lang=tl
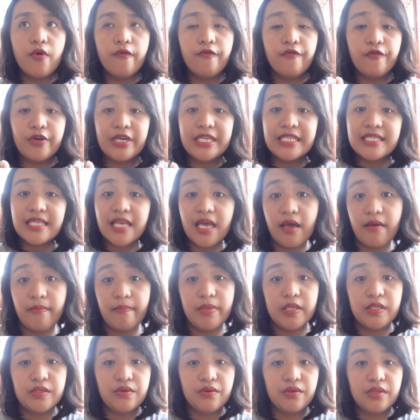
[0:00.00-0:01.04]
first
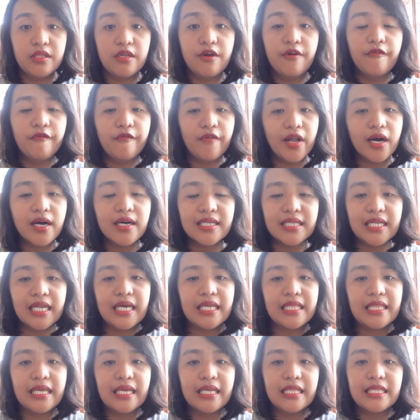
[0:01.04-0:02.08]
episode ng vlog
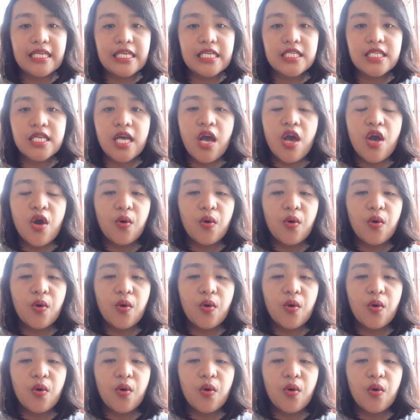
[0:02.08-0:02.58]
natin is